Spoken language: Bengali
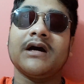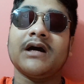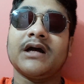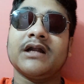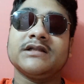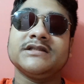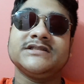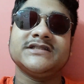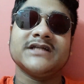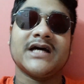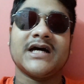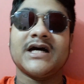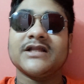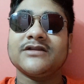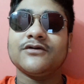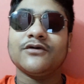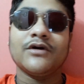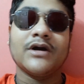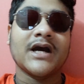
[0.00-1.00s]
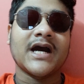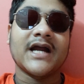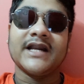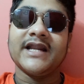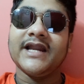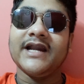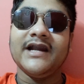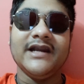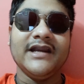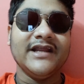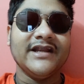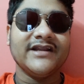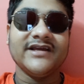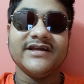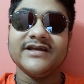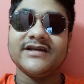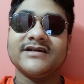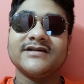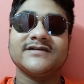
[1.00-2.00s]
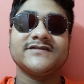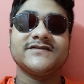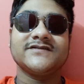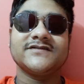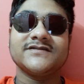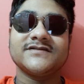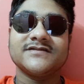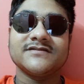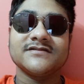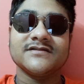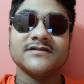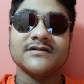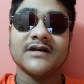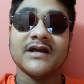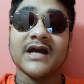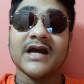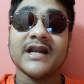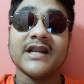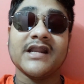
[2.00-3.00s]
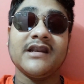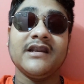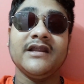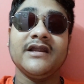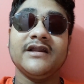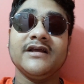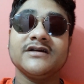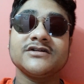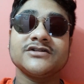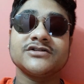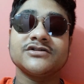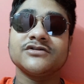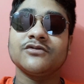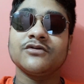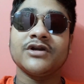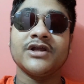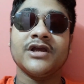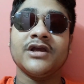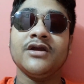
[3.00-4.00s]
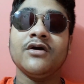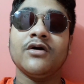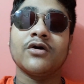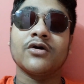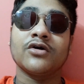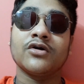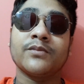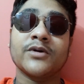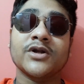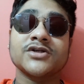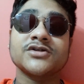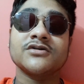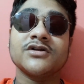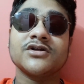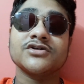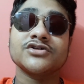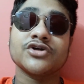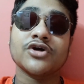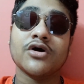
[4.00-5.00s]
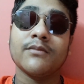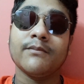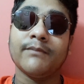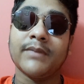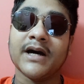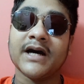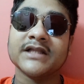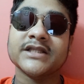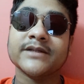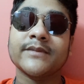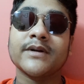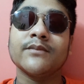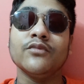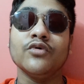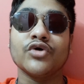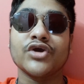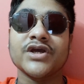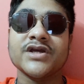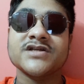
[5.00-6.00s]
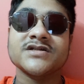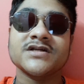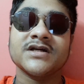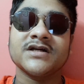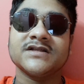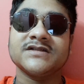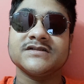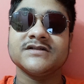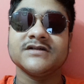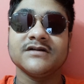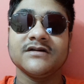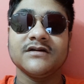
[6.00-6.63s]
আর যা তো গানের লিরিক্স গানের লিরিক্স শুনে অন্নপ্রাশনের সব ভাত আমার মুখে এসে গেছে